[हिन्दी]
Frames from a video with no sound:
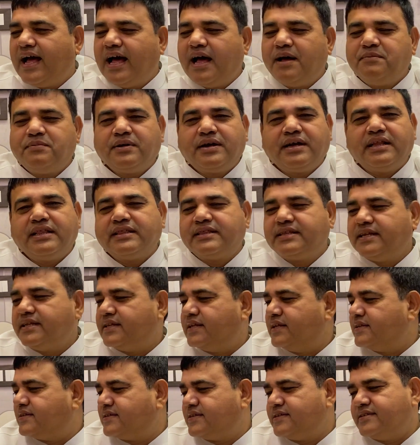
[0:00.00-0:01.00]
अब गलती
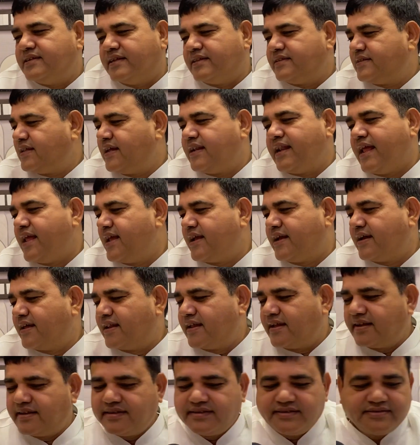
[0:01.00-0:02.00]
देश की जनता नहीं
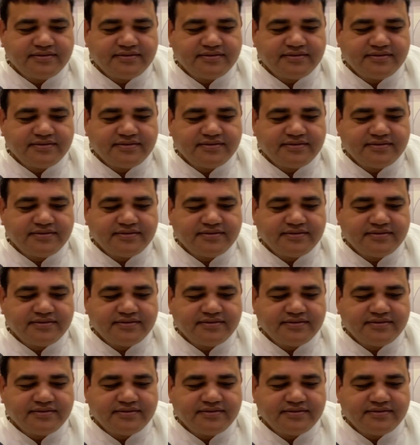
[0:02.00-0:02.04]
करेगी